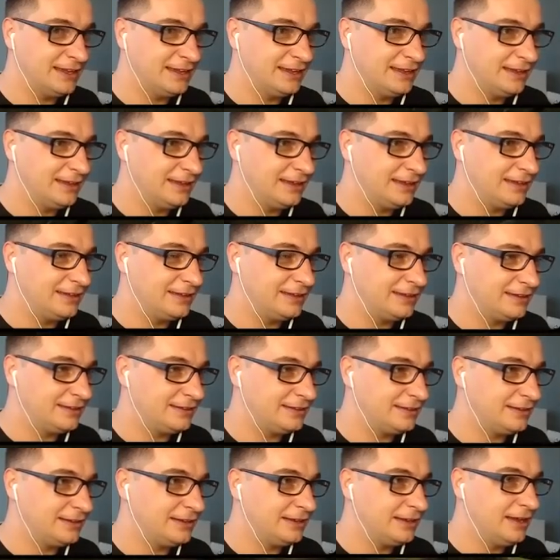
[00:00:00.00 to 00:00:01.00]
нет.
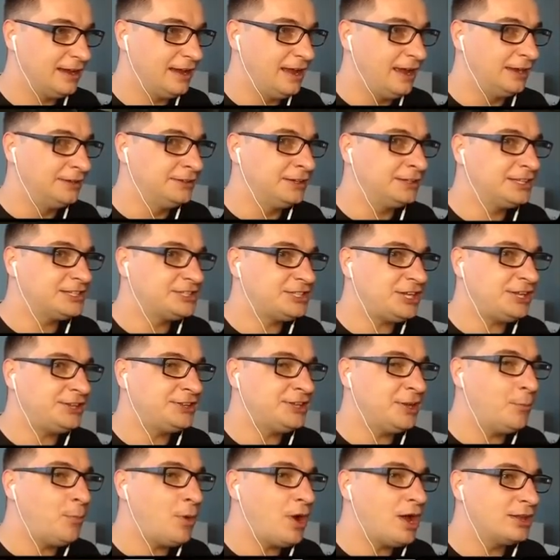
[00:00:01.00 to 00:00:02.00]
Надо смотреть
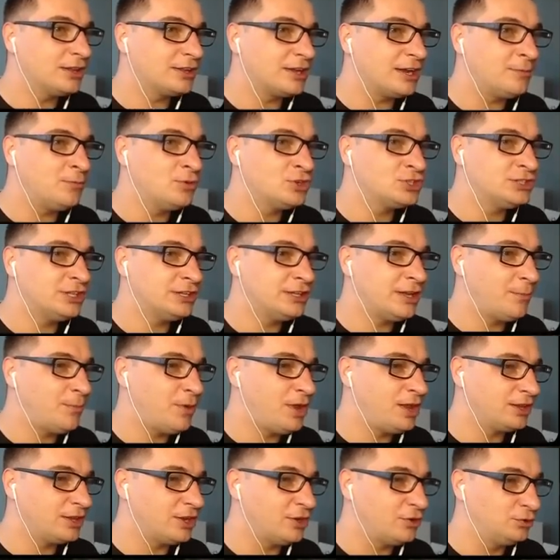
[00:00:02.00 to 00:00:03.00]
на балках, можно на
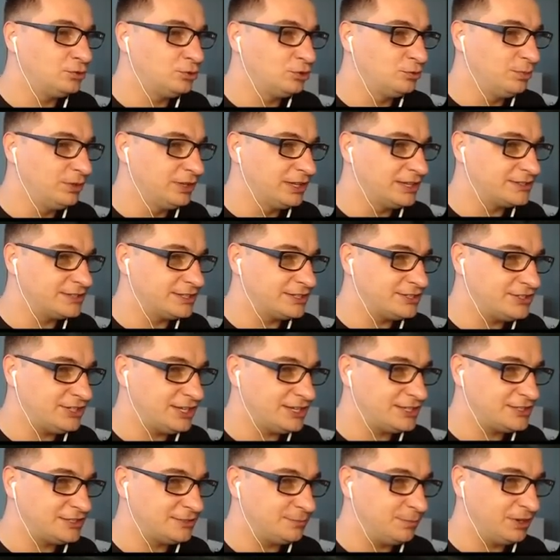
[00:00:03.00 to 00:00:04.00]
балках вот тут было
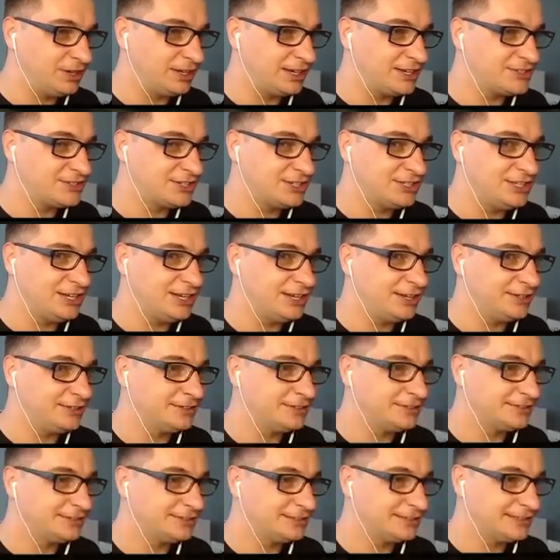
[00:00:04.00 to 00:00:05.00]
засесть по красоте.
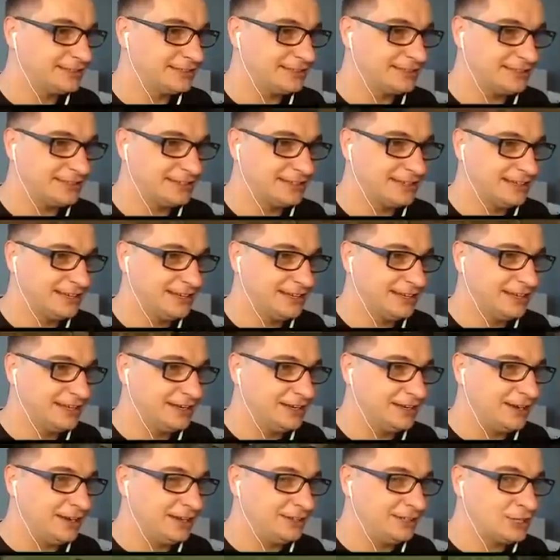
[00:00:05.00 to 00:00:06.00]

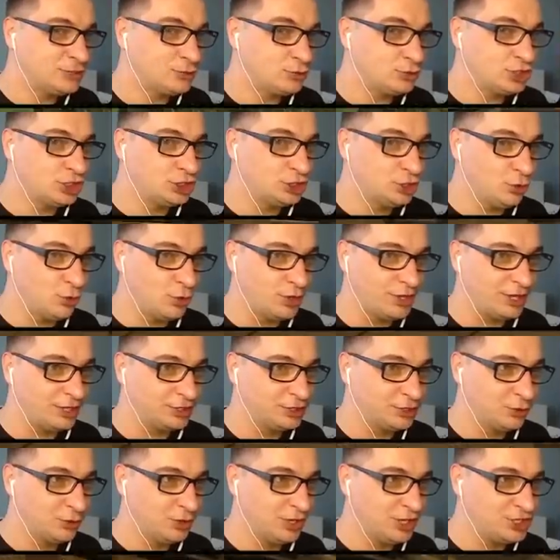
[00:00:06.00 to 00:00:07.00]
А, а нас уже трое,
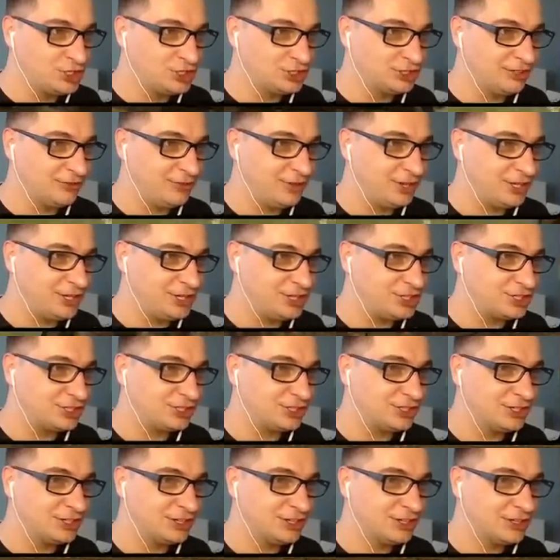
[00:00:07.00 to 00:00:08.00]
трое человек ищет.
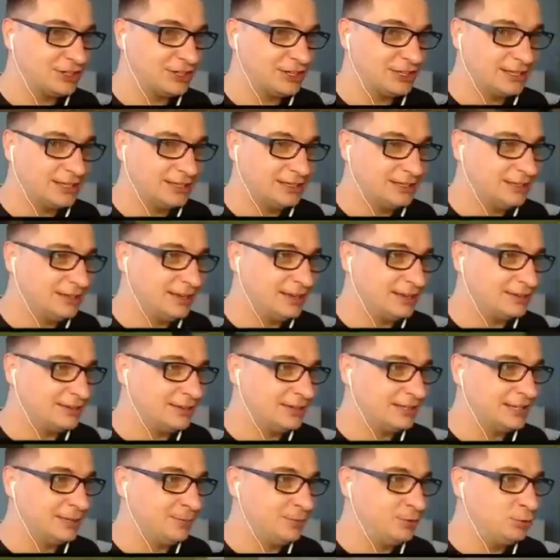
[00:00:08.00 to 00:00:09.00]
Так,
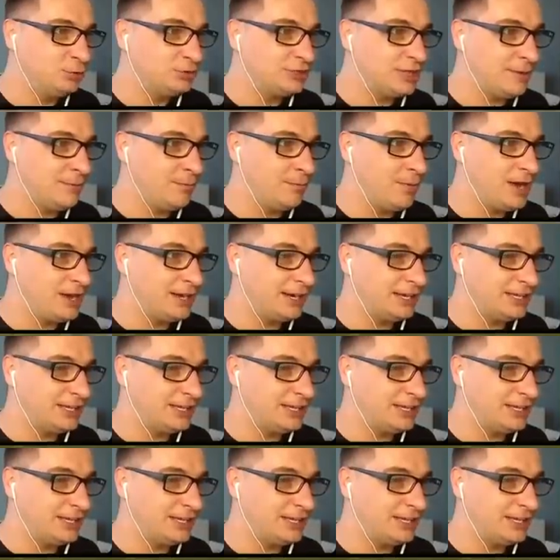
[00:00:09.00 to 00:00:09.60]
ладно, мы тут амбары